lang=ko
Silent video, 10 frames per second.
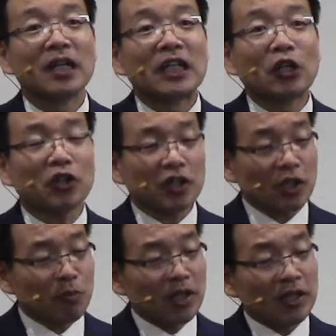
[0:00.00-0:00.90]
그렇기
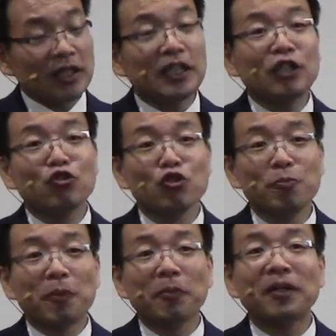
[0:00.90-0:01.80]
때문에 이
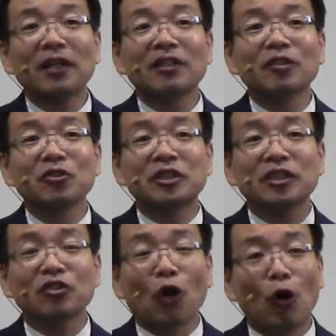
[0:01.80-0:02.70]
율법이라는
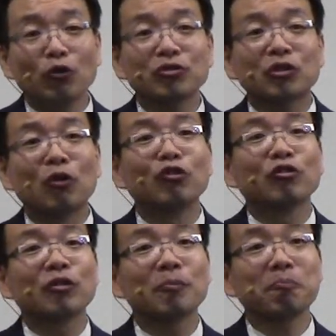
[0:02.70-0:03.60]
것이
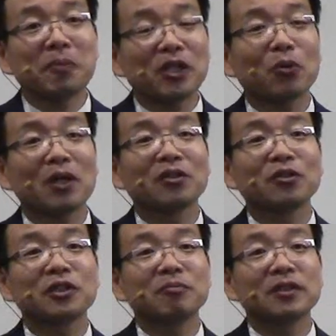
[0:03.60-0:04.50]
더욱더욱 필요한
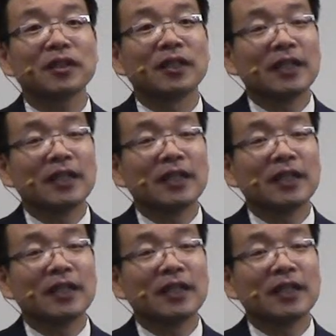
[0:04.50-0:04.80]
것입니다.